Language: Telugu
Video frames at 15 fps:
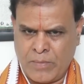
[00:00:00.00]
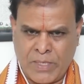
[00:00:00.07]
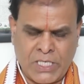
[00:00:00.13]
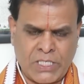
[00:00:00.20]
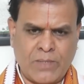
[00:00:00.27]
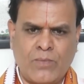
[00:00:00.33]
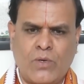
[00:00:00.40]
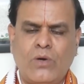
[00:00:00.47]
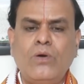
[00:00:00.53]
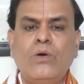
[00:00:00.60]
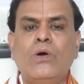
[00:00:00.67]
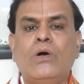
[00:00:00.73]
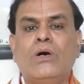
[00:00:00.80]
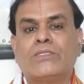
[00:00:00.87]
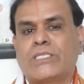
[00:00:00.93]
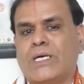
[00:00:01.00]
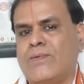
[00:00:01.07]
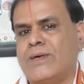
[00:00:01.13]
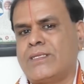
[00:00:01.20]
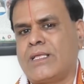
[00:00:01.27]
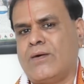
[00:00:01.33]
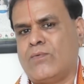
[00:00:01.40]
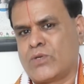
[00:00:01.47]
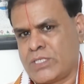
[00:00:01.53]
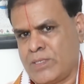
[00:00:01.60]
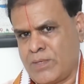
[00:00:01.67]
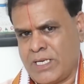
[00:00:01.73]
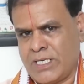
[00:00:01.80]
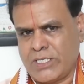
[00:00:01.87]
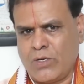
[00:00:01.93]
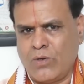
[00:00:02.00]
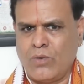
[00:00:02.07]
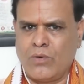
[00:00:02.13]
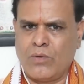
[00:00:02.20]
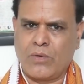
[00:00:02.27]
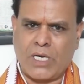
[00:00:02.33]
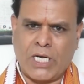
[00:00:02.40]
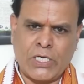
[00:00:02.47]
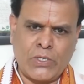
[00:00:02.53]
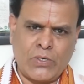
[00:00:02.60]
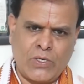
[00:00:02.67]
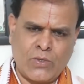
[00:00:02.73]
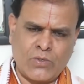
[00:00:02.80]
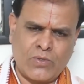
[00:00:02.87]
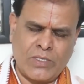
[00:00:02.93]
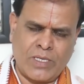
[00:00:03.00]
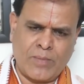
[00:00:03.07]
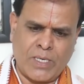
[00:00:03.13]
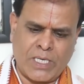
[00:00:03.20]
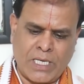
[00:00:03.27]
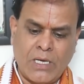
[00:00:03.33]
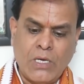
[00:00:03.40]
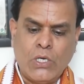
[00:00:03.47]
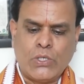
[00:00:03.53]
మేషంలో తర్వాత వృషభ రాశిలో కంటిన్యూ అవుతుందన్నమాట